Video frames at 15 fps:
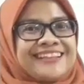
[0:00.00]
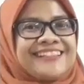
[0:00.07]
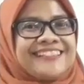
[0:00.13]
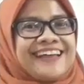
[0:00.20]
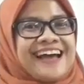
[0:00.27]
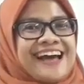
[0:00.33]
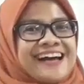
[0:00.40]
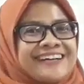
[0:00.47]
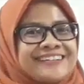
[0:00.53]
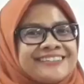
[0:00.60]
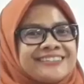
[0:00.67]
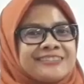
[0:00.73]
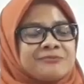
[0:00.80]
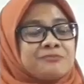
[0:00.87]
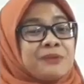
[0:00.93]
tentang
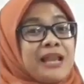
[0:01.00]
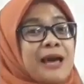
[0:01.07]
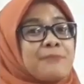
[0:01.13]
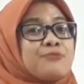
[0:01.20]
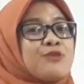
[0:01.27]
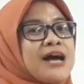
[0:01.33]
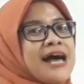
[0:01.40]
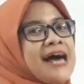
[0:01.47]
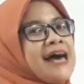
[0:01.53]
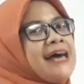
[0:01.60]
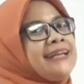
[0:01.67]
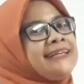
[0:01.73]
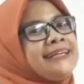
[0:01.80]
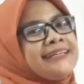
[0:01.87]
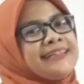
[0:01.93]

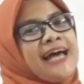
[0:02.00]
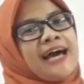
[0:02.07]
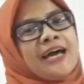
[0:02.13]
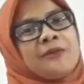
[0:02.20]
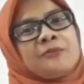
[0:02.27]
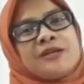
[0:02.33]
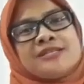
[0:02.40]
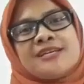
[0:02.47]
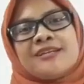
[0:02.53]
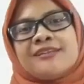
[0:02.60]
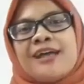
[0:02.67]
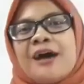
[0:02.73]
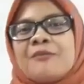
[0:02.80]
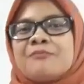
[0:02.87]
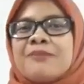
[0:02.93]
pelabuhan, kita akan belajar
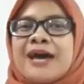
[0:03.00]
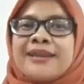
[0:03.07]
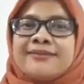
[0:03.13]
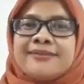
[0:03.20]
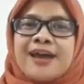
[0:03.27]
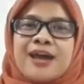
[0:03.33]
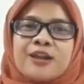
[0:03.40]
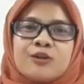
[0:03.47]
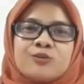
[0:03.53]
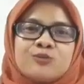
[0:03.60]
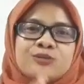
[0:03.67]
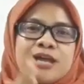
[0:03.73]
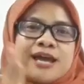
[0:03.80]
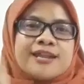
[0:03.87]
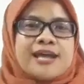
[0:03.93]
tentang bandar
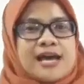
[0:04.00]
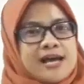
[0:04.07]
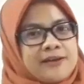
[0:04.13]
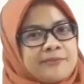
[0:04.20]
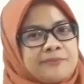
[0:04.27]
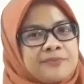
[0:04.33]
udara.